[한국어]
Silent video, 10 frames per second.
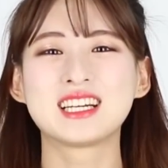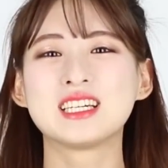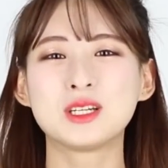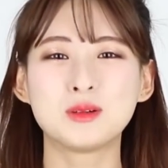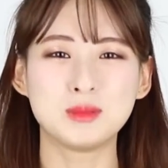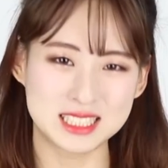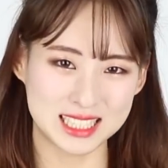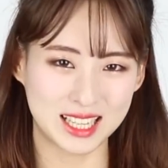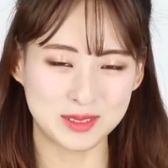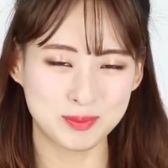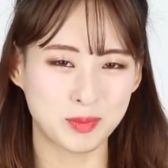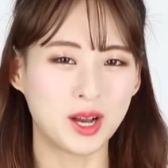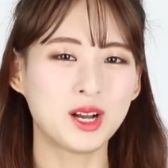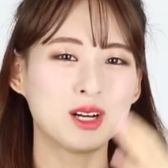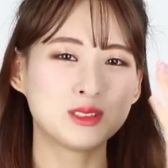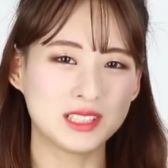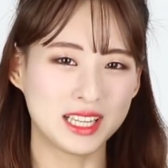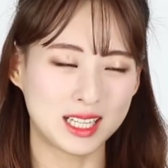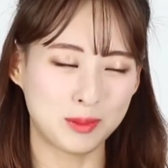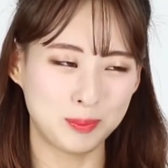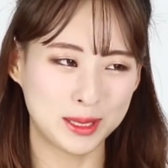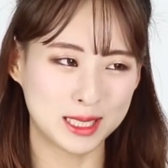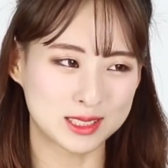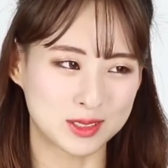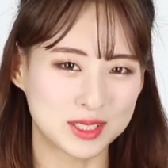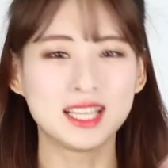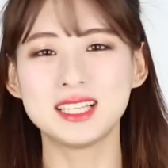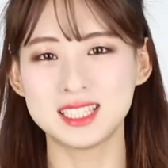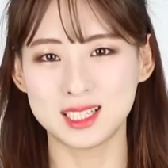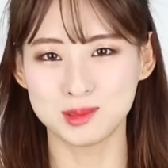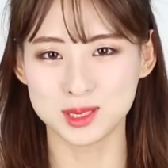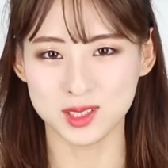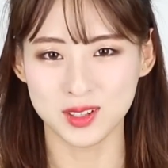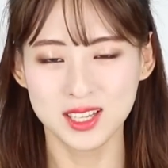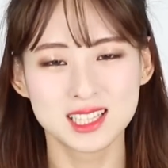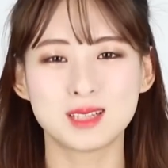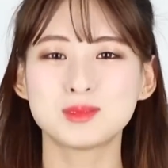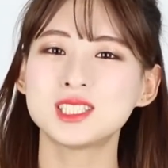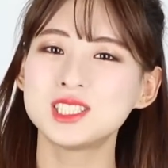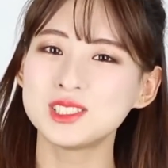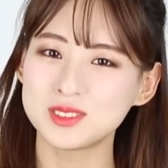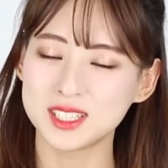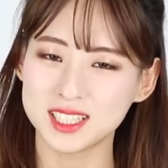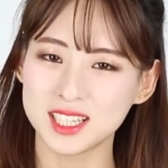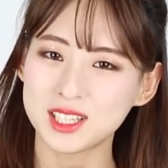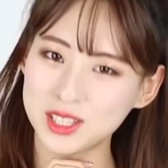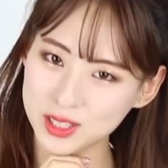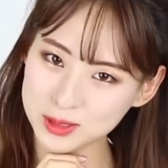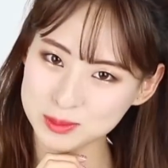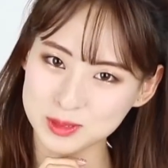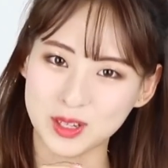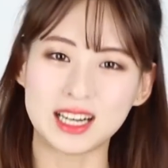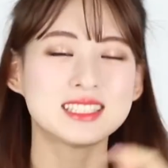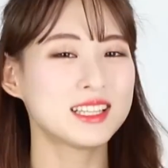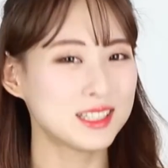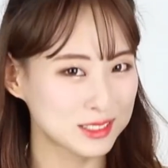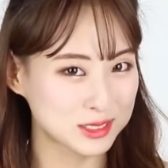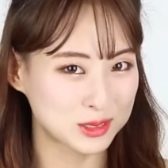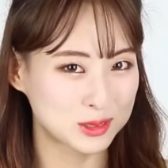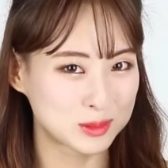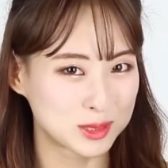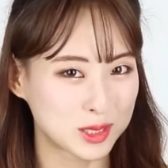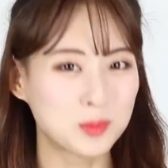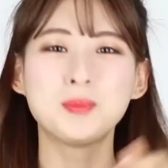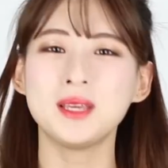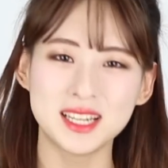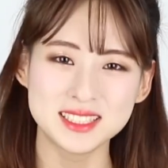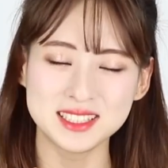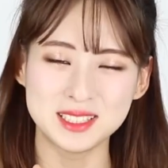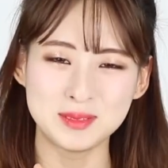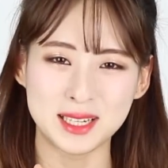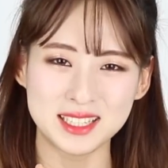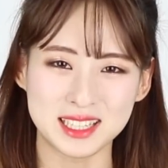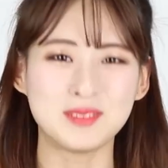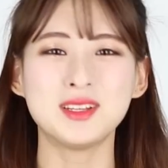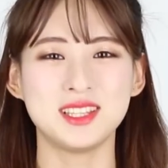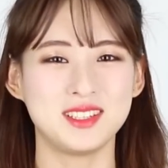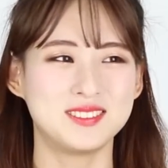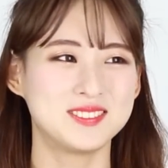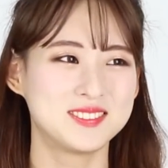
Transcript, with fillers: 그럼 이제 방과 후에 카페에서 데이트하면서 남자친구에게 귀여움과 사랑스러움을 어필하는 일만 남았네요.